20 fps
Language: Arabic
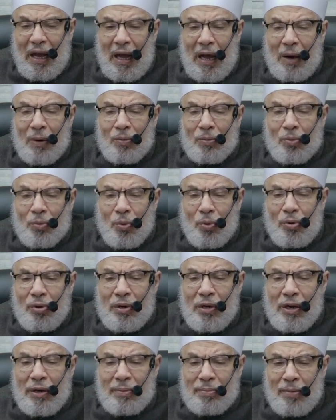أو
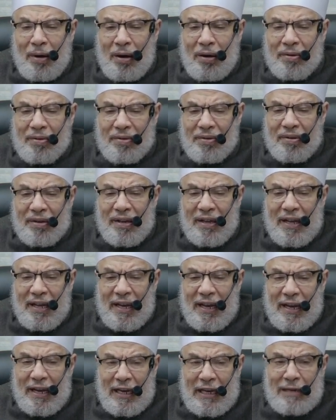كل المهر
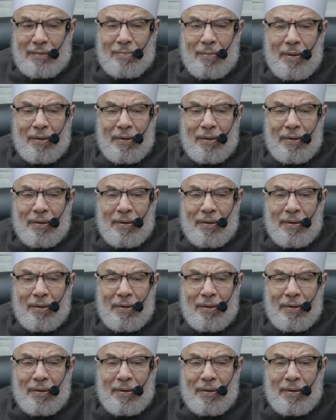علم